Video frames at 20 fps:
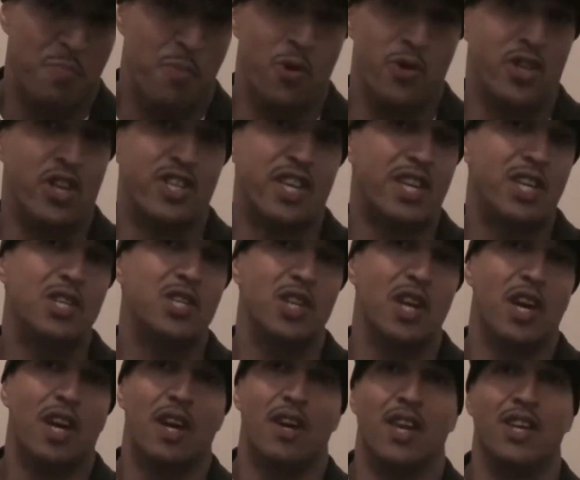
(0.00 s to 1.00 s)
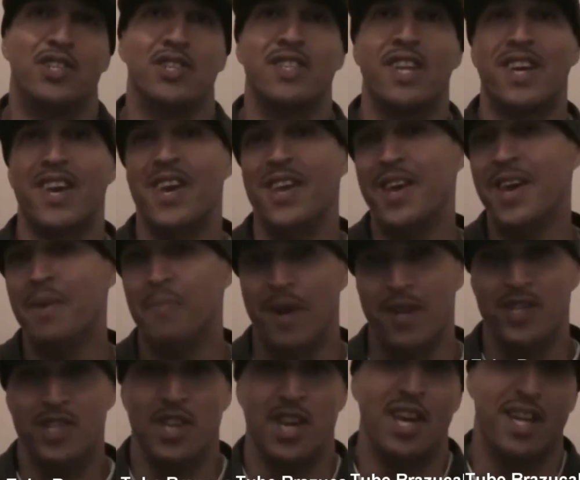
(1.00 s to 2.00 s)
O importante é que chega, não adianta querer,
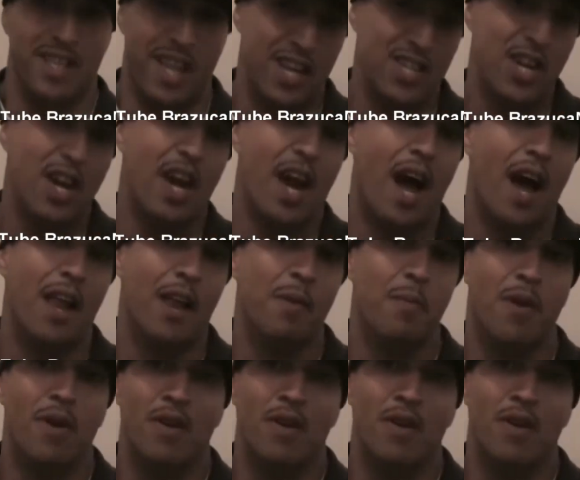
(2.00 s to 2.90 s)
mas chega, tem que chegar,